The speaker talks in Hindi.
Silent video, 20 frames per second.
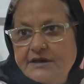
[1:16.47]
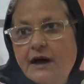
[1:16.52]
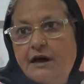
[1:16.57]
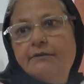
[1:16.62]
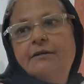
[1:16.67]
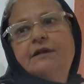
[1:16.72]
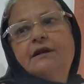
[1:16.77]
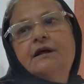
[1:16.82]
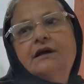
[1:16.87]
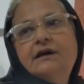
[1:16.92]

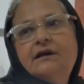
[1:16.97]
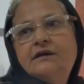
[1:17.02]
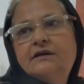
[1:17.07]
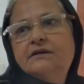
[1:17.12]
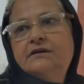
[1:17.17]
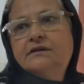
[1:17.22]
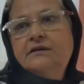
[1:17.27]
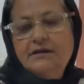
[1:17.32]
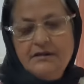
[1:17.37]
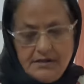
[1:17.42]
चावल है
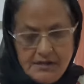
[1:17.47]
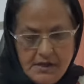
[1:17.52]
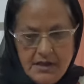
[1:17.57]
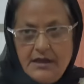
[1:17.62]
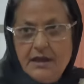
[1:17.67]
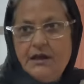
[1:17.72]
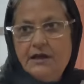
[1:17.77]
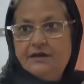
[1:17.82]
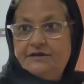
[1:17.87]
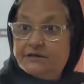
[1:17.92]

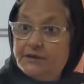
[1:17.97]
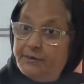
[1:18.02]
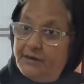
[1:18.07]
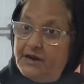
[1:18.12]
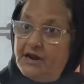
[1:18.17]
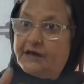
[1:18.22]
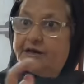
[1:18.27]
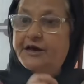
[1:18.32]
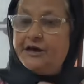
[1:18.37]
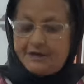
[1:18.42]
इसकी मेरे
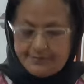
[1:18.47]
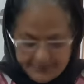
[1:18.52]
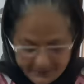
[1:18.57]
लिए खीर